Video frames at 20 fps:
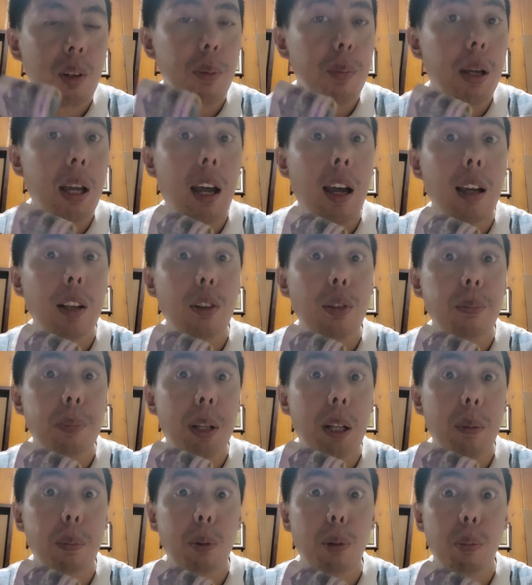magkakaroon pa
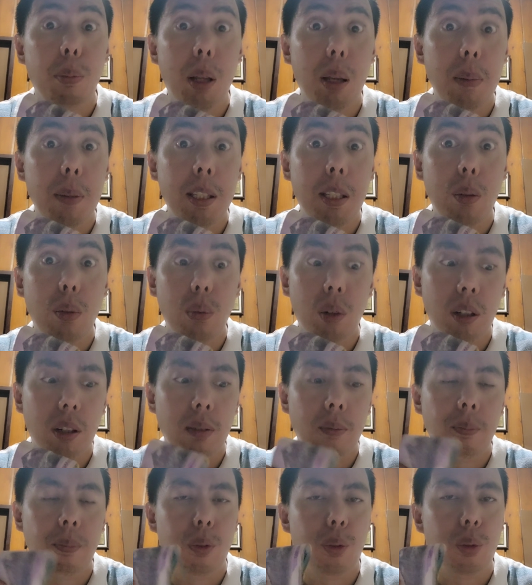ng problema sa work
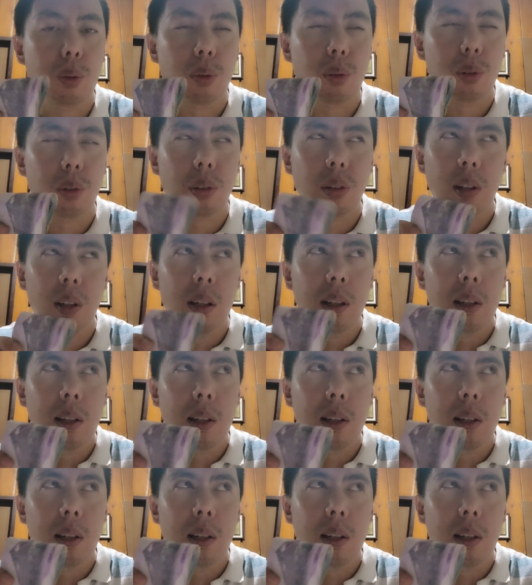or